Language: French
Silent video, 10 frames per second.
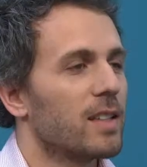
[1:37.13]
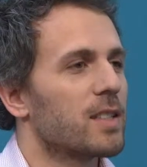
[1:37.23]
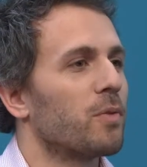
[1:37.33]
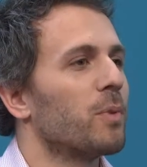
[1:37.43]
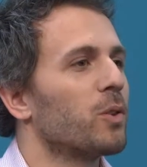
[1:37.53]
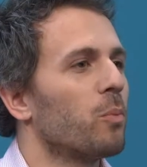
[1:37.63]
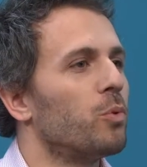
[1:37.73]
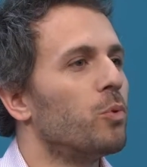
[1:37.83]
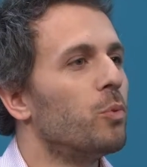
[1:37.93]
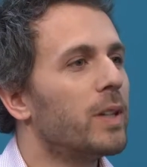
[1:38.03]
Ça fait maintenant plus
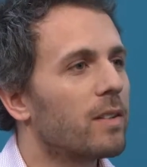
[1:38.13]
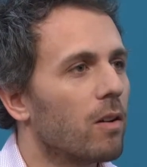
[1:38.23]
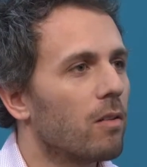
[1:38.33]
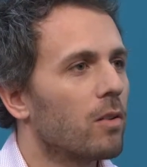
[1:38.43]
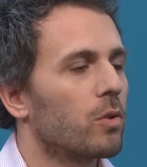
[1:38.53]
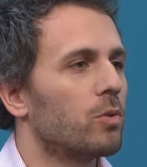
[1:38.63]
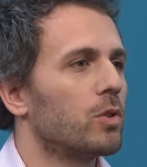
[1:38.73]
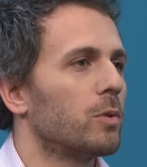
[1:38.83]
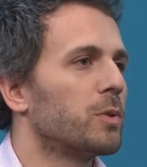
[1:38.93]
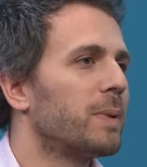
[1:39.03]
de 8 ans que nous
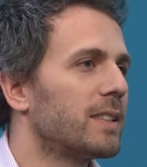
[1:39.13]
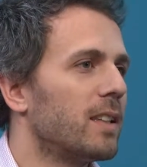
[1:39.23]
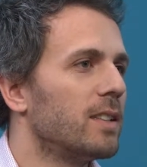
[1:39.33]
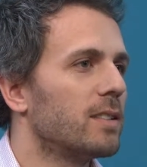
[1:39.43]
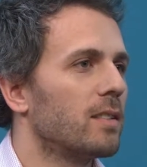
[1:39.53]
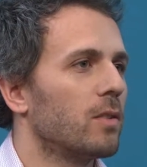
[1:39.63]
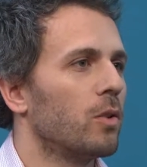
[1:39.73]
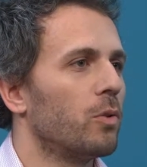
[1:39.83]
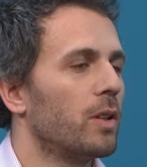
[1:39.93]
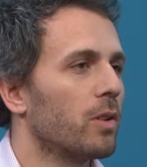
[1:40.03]
sommes spécialistes
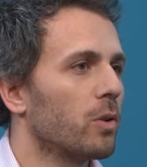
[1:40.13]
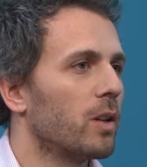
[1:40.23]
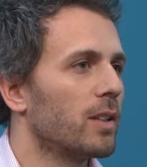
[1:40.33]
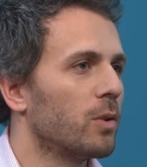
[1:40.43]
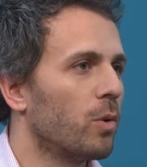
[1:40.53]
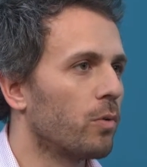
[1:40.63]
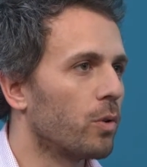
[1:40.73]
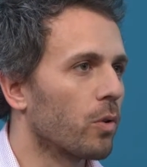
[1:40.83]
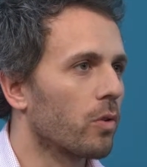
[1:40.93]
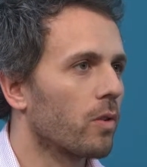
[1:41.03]
dans l'univers de la
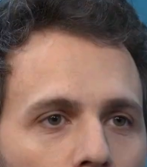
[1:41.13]
nano-influence.